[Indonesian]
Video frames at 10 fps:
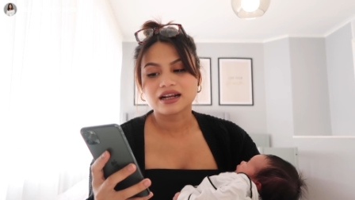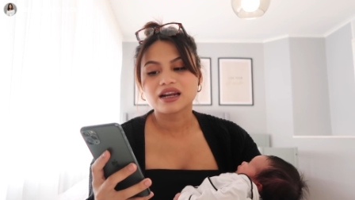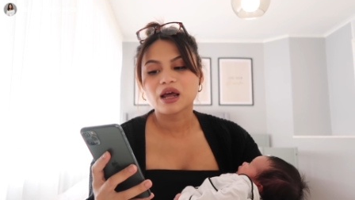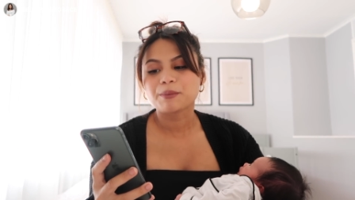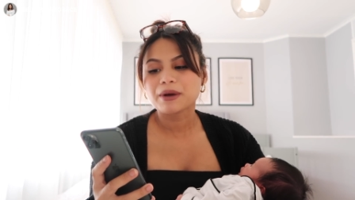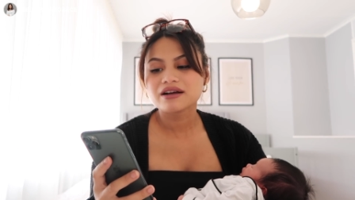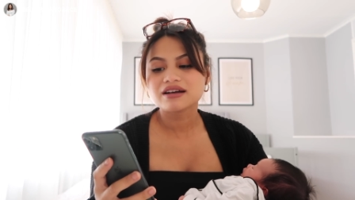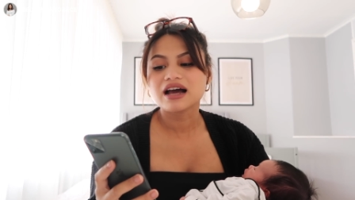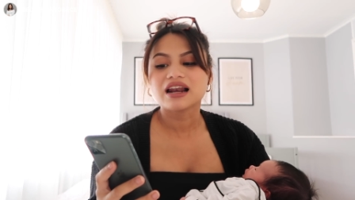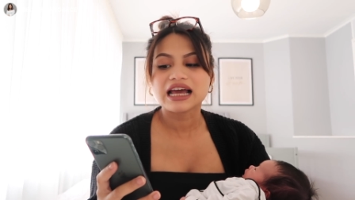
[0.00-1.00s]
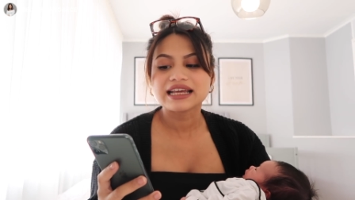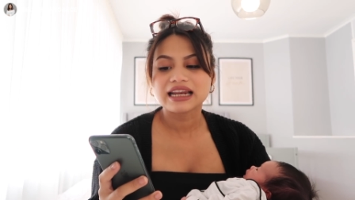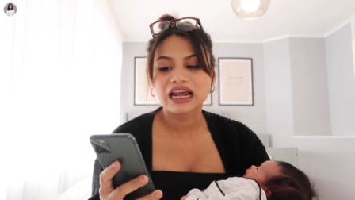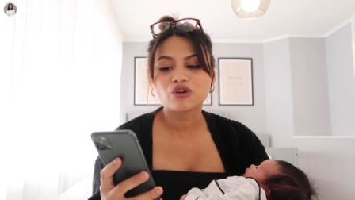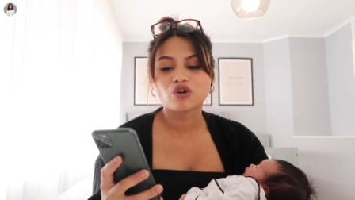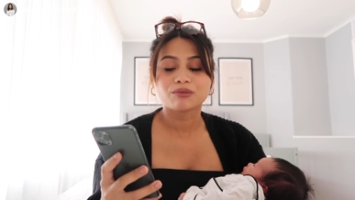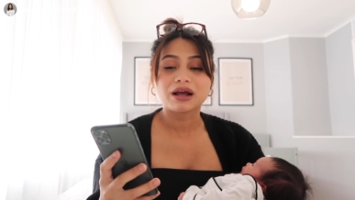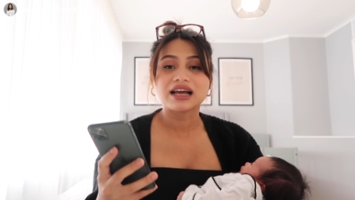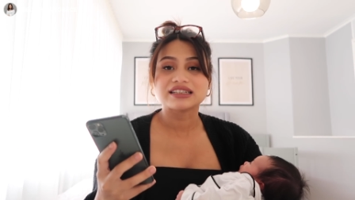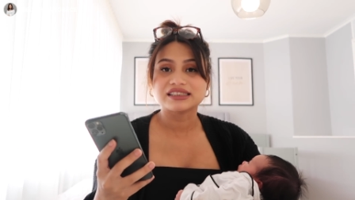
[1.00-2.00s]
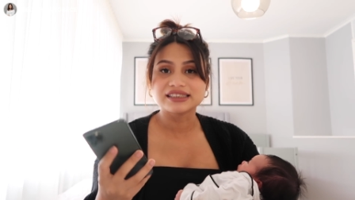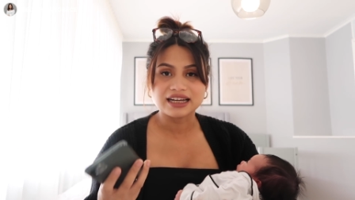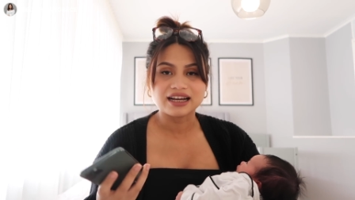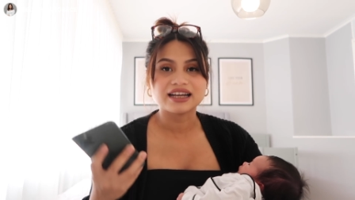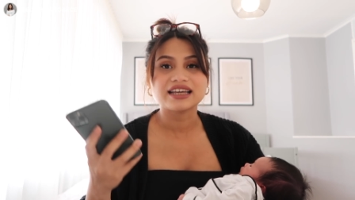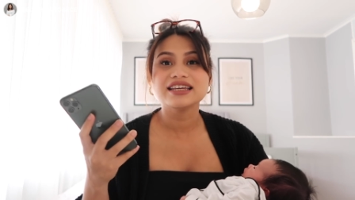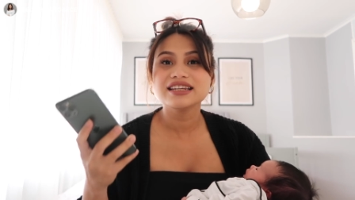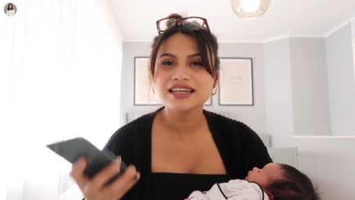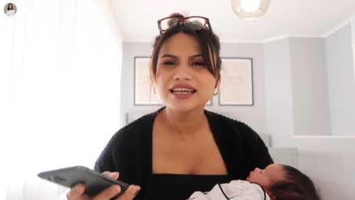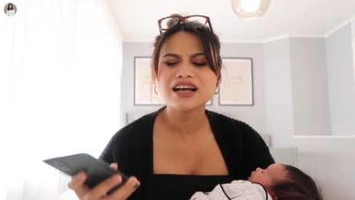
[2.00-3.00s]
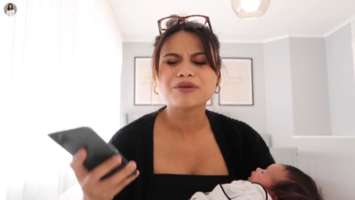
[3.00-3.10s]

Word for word: kenapa nggak lahiran normal aja ini